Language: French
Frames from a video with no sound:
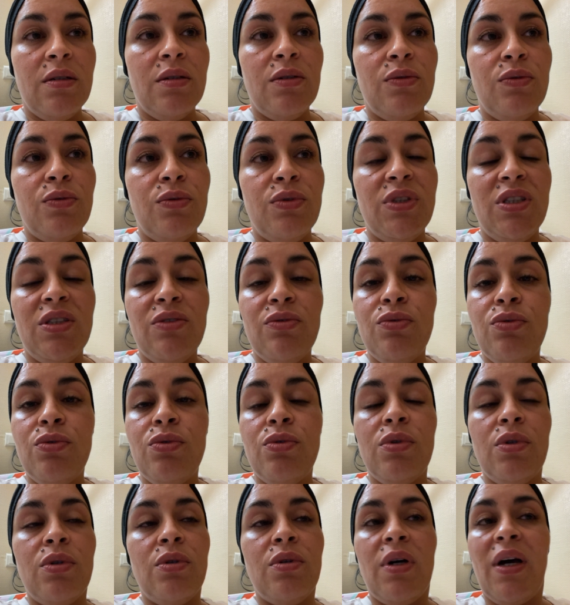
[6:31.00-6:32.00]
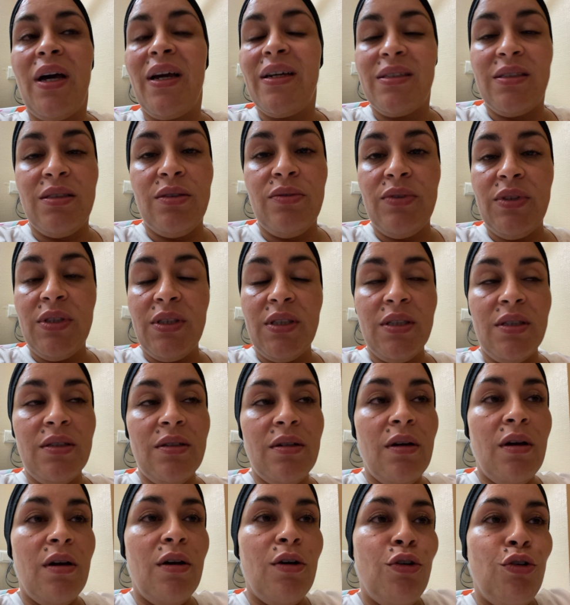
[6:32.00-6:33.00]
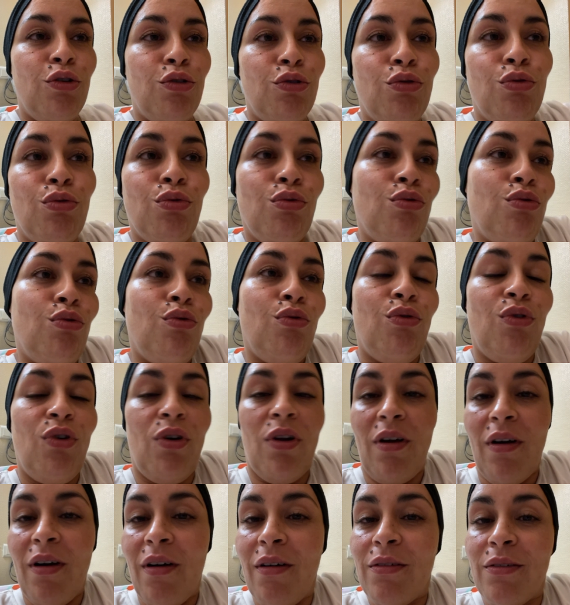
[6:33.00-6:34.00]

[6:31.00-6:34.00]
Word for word: au niveau activité. Donc voilà,